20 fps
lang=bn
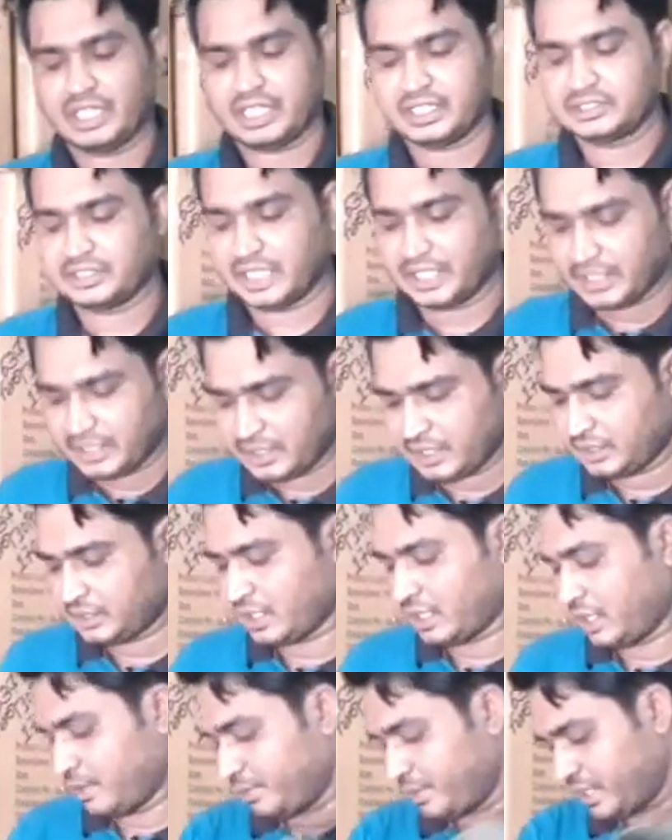যারা জানেন না
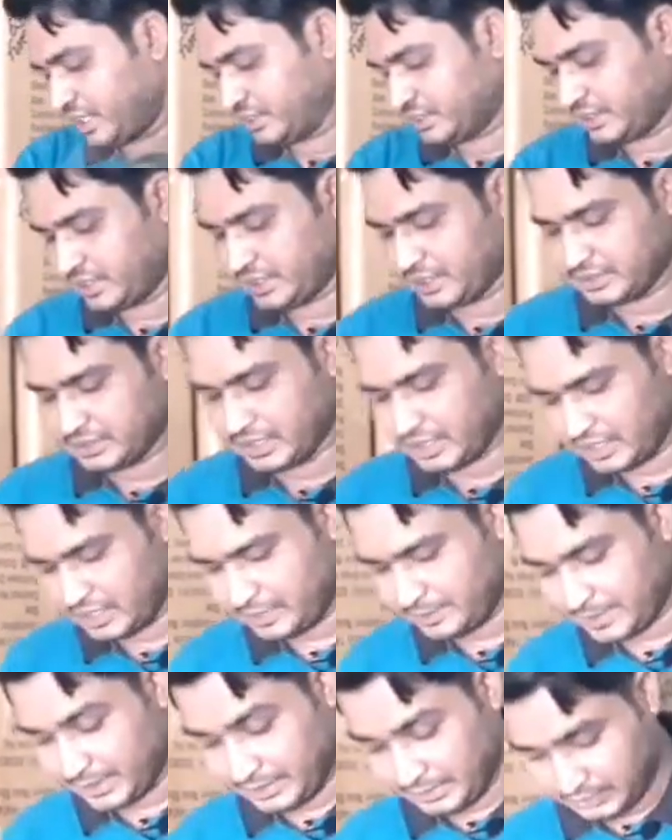তারা আমার কাছ থেকে জেনে
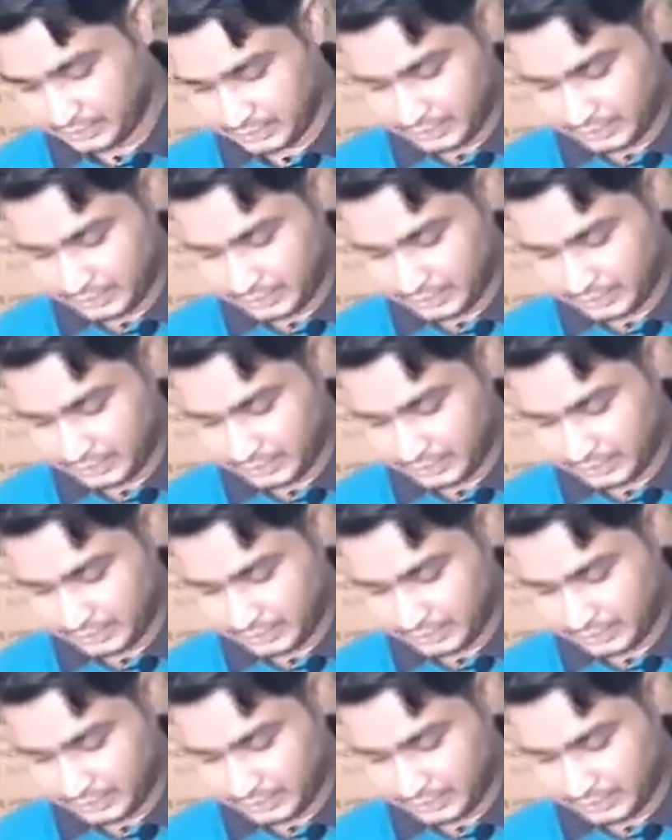নেবেন